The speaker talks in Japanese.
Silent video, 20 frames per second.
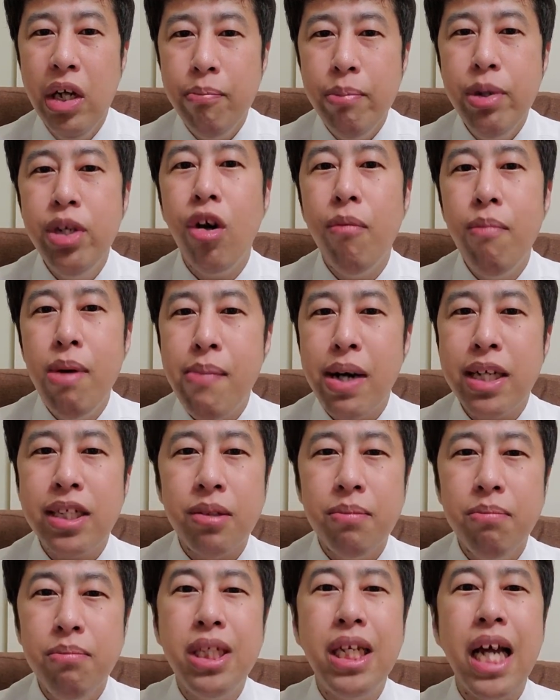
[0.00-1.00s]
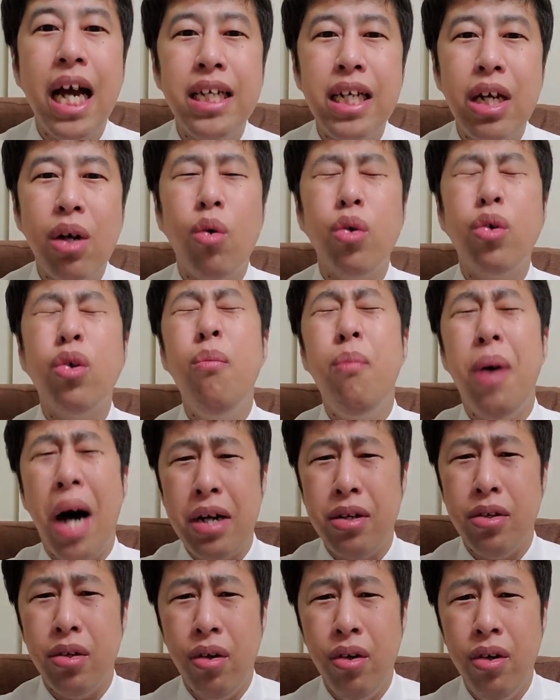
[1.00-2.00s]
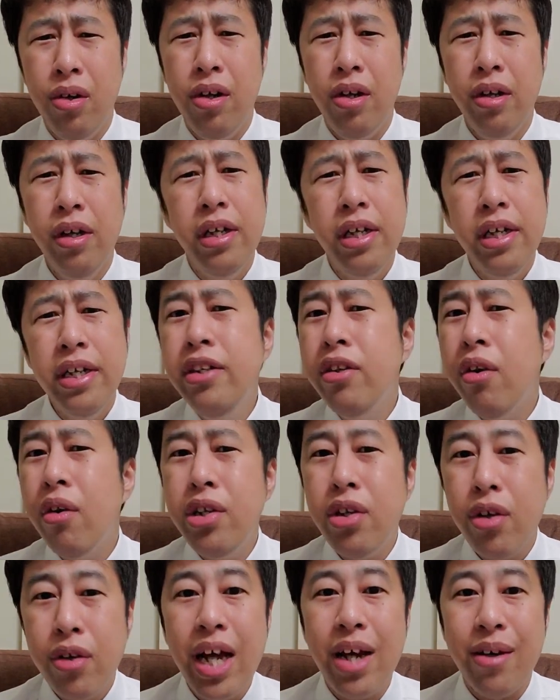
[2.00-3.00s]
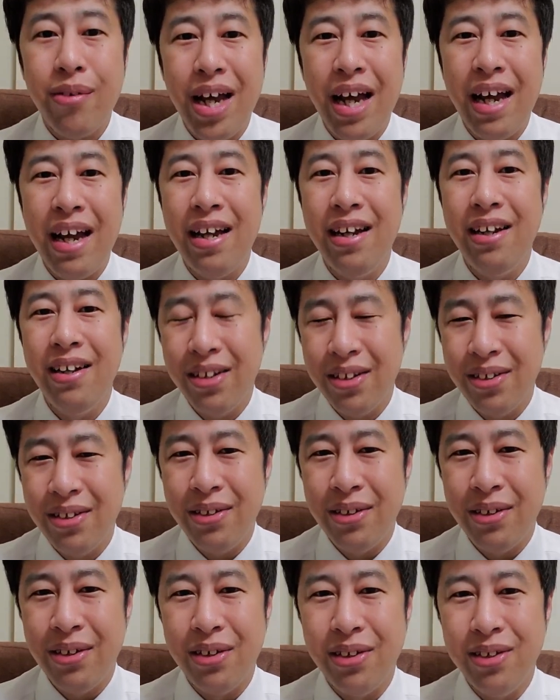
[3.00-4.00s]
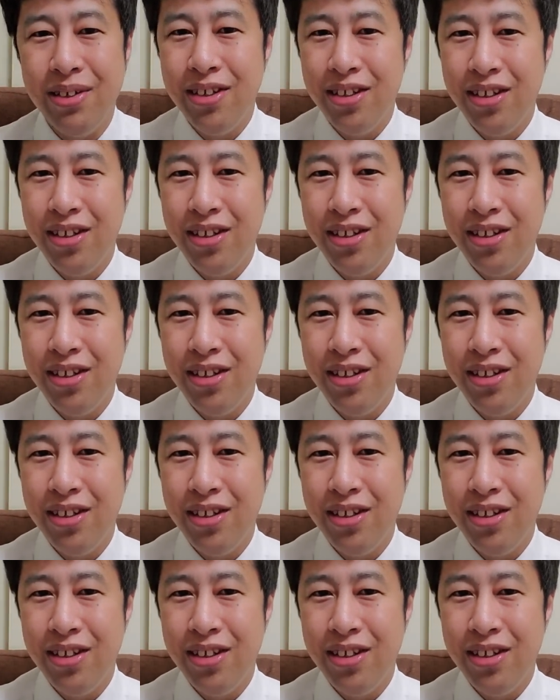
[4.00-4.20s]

認めます。みたいなこともあるの。いよいよだよね。うん。